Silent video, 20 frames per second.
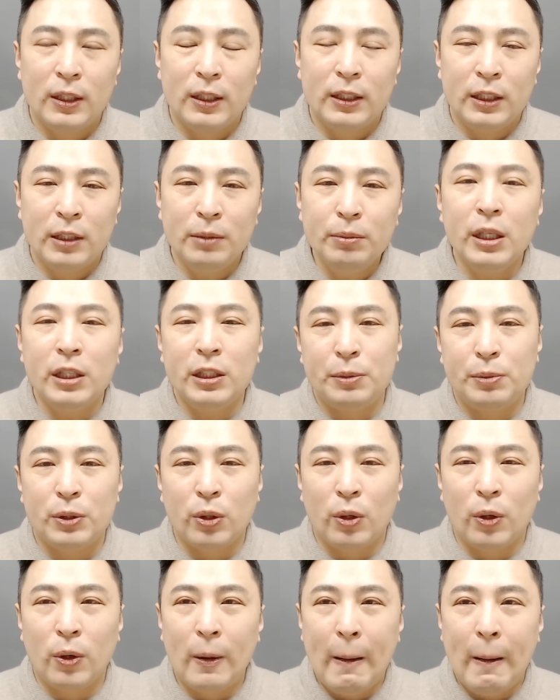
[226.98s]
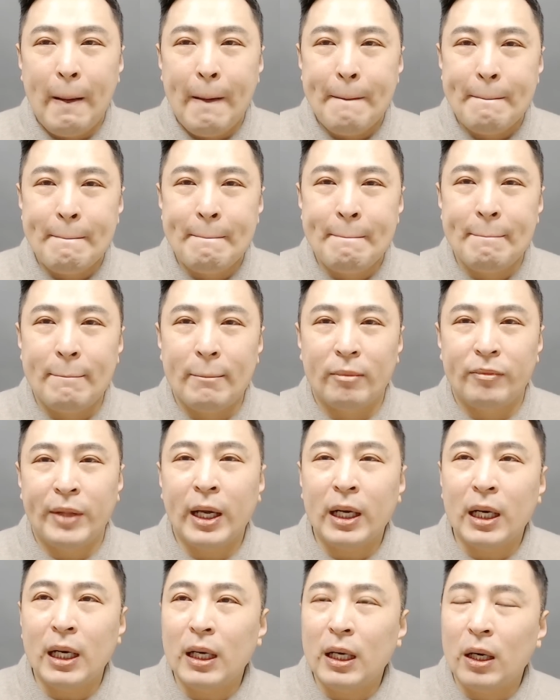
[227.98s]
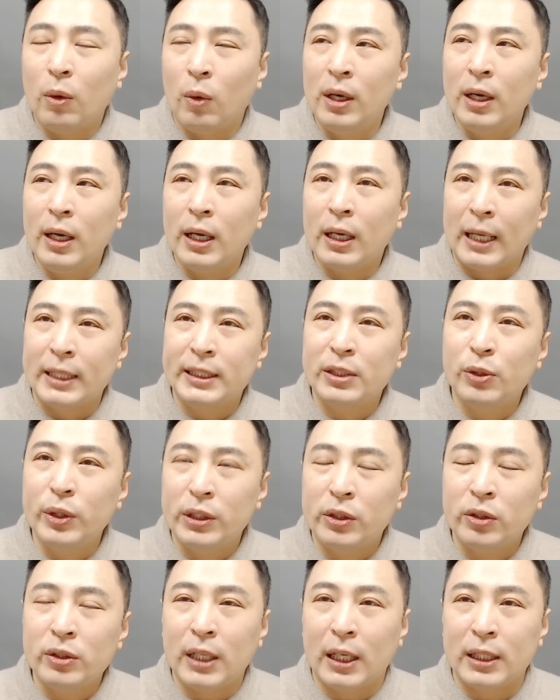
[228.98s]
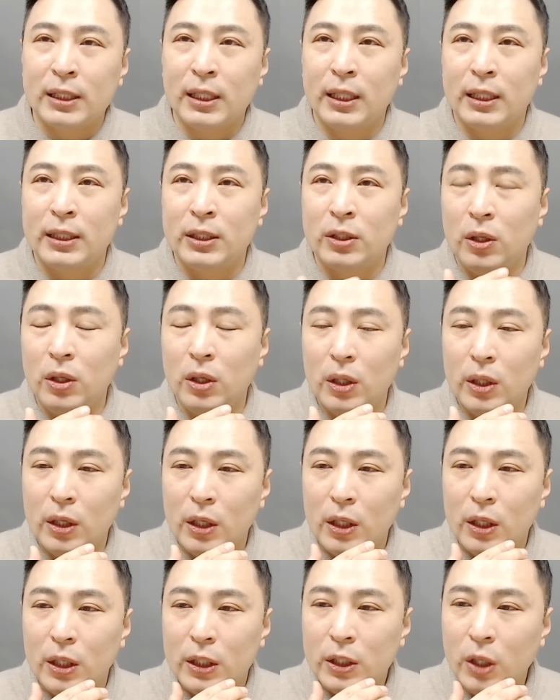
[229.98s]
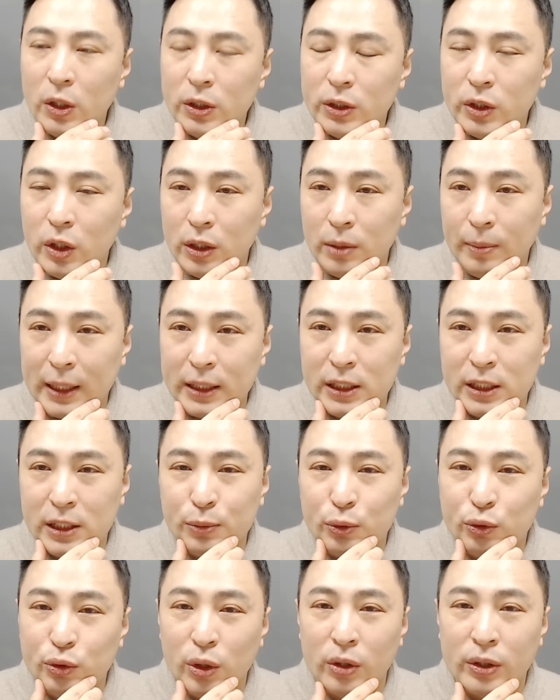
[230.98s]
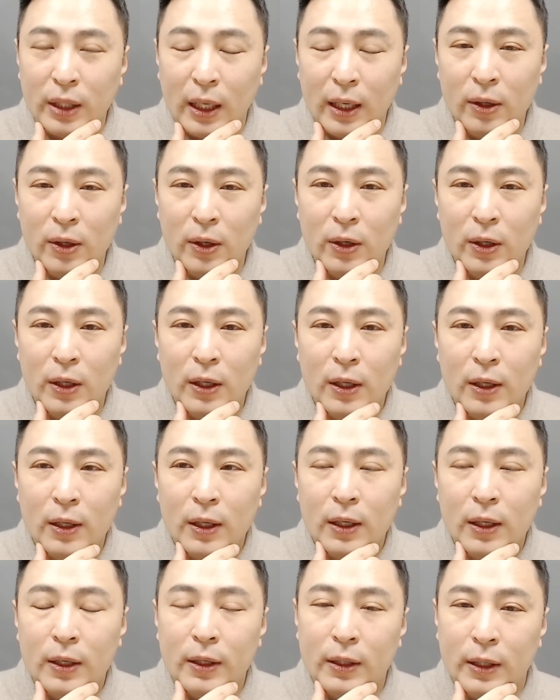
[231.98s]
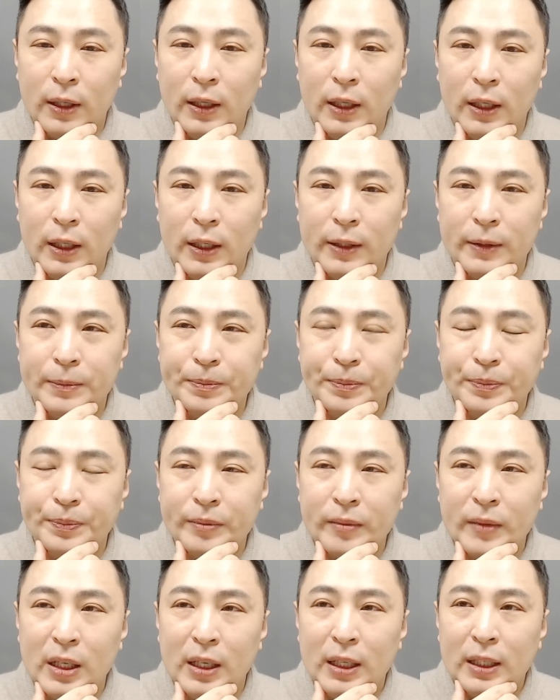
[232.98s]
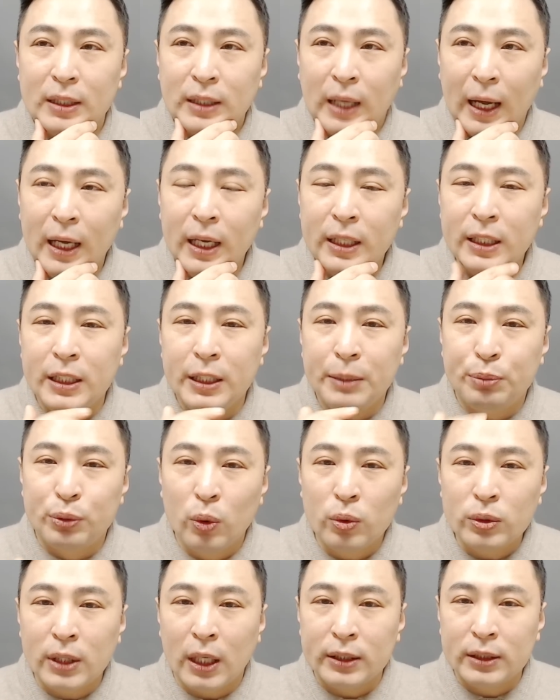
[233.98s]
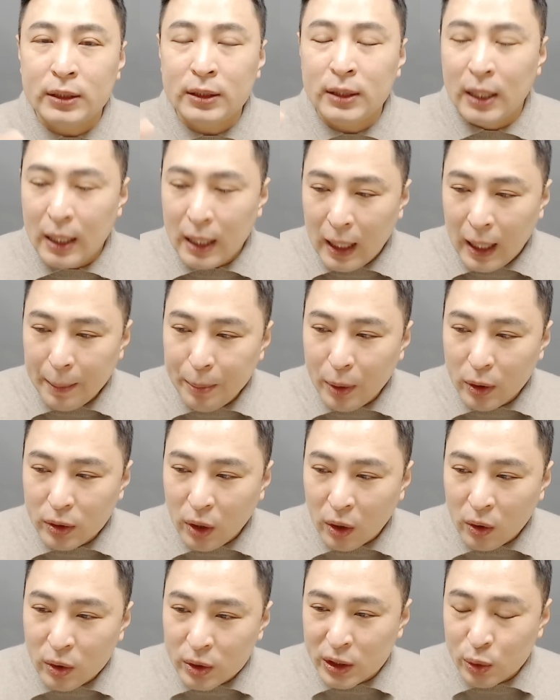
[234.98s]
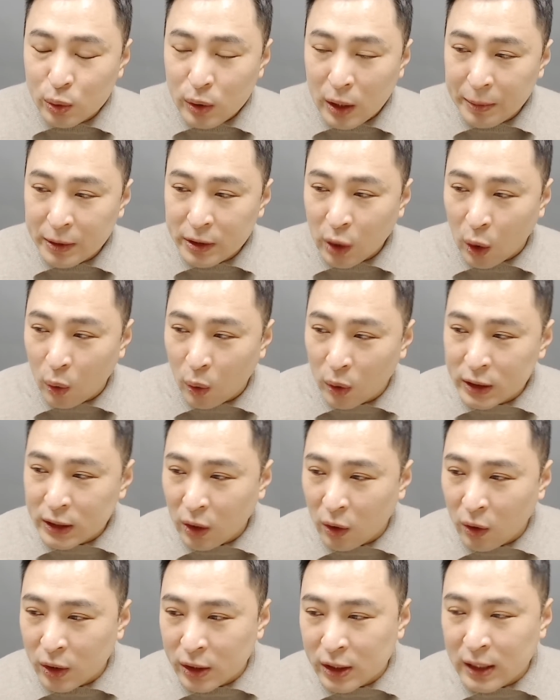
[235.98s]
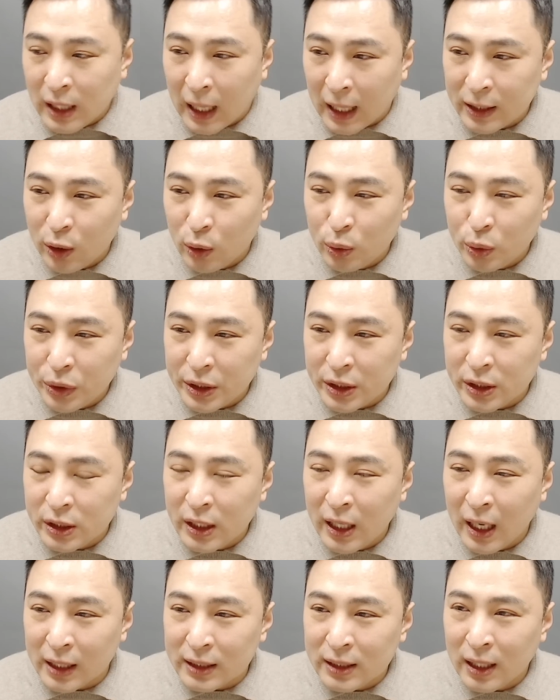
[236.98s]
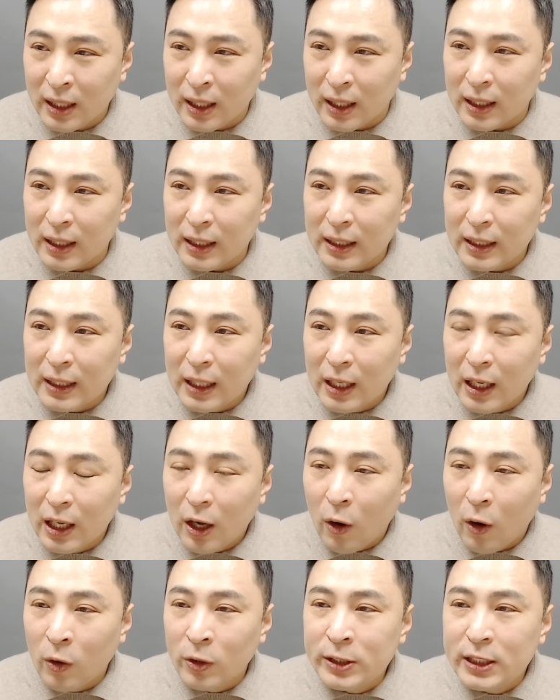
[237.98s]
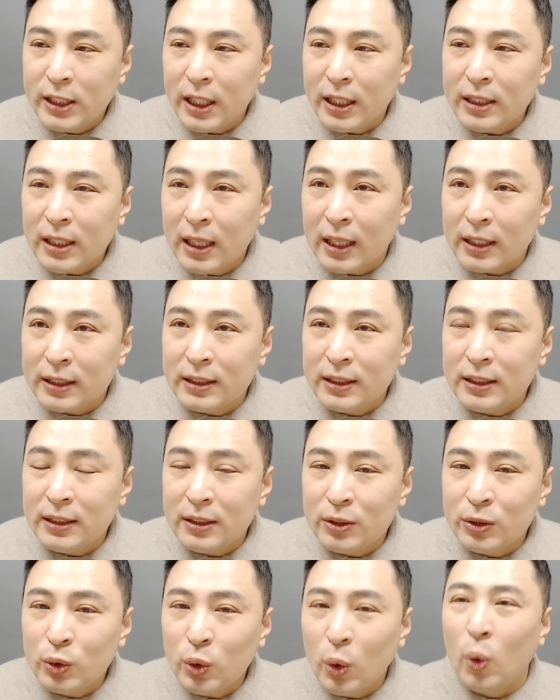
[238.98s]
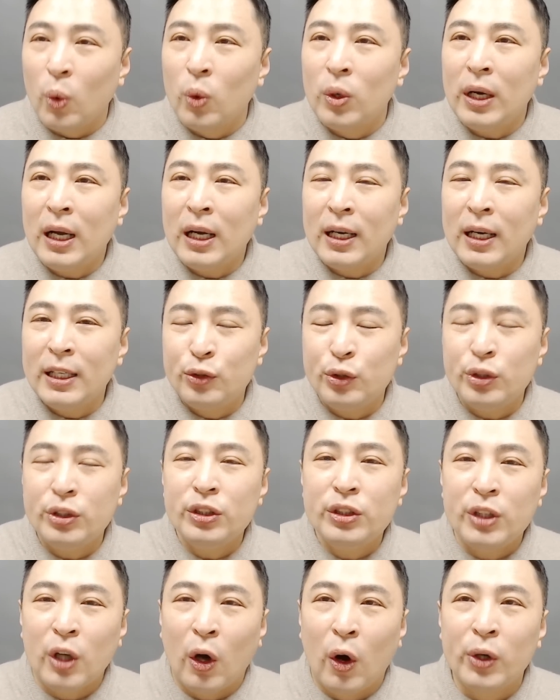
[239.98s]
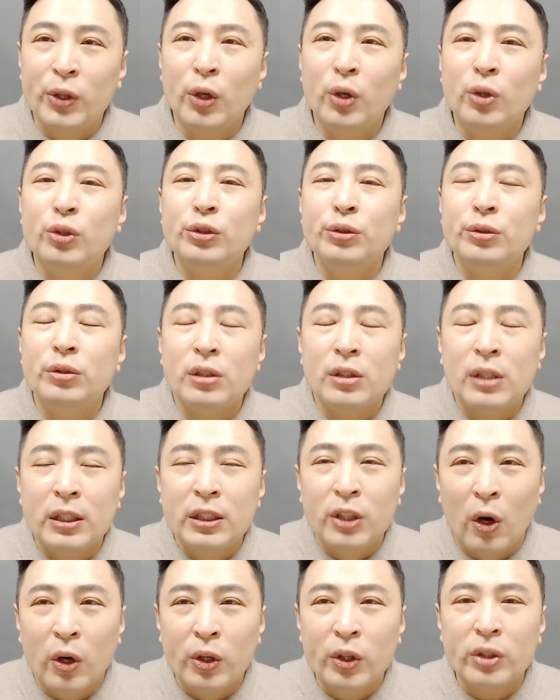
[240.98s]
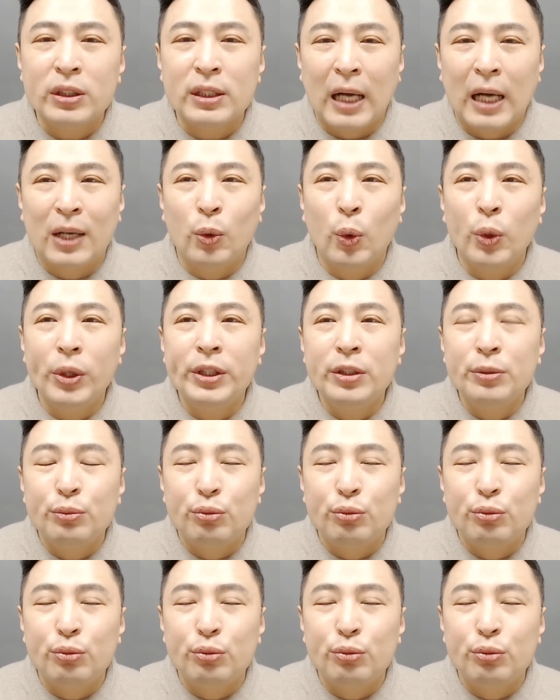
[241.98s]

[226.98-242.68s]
힘내십시오. 음, 내가 원래 가지고 있던 자산에서 현저히 많이 지금 줄었나요? 예. 다행히 부동산은 한번 떨어지고 나면 영원히 떨어진 가격으로 있는 게 아니라 언젠가는 또 올라갈 수 있는 여력은 여력을 갖고 있는